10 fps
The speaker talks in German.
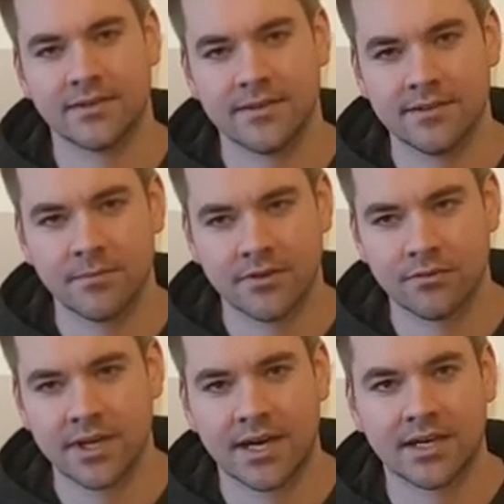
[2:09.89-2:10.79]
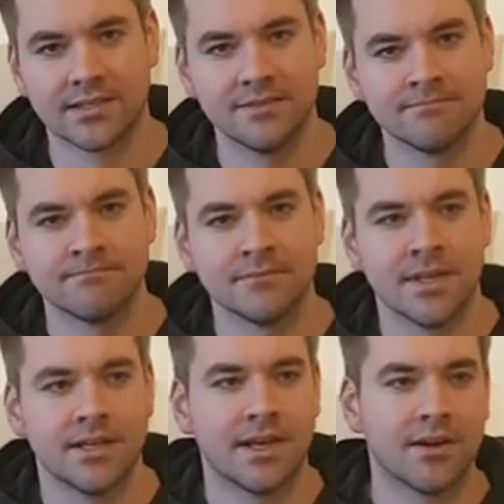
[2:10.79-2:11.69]
Das ist mehr so eine Art
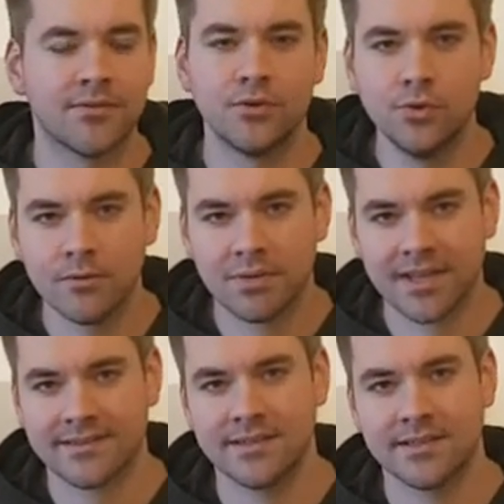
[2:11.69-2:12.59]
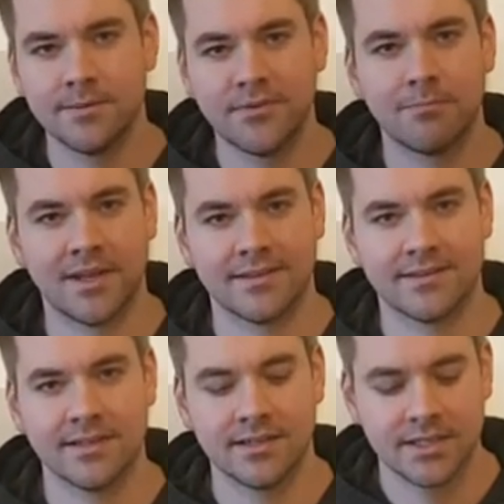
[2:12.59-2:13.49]
ja, Figurenplastik,
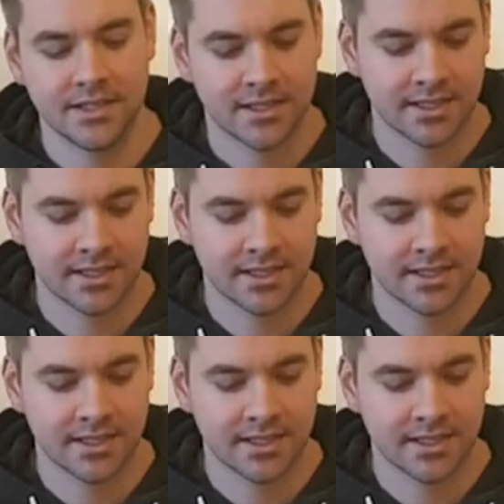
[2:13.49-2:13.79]
Gipsplastik.